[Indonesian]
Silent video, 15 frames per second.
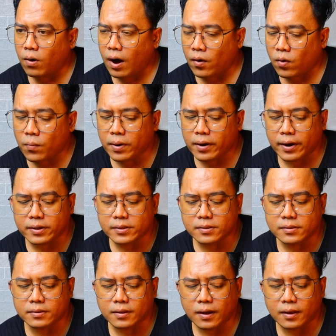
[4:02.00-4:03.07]
aroma
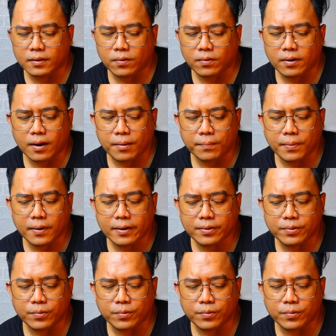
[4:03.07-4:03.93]
guys nggak tahu kenapa